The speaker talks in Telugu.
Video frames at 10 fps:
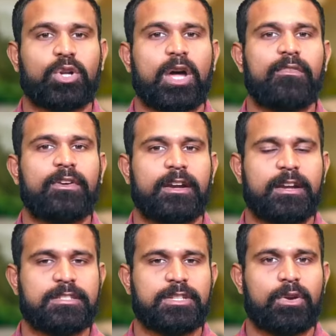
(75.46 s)
టాలీవుడ్
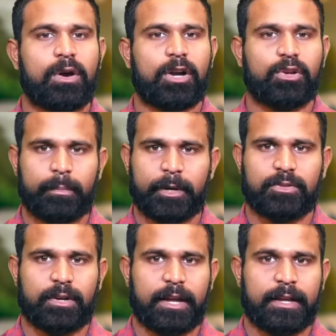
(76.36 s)
ఇండస్ట్రీలో అడుగులు
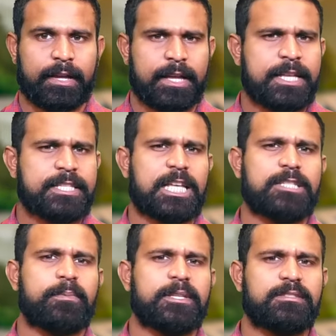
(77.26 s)
పడుతున్నాయి
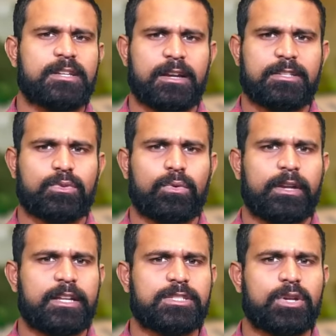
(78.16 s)
సస్పెన్స్ థ్రిల్లర్స్కు
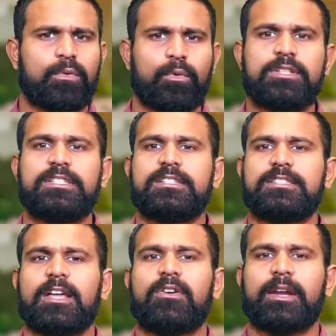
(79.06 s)
ఇండస్ట్రీలో ఊహించిన
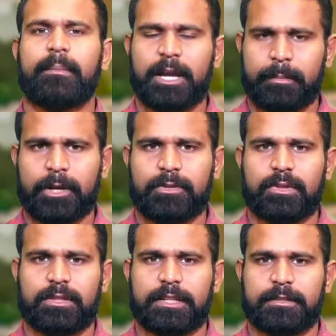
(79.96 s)
స్థాయిలో డిమాండ్
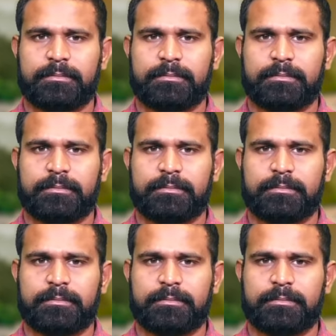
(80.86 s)
పెరుగుతోంది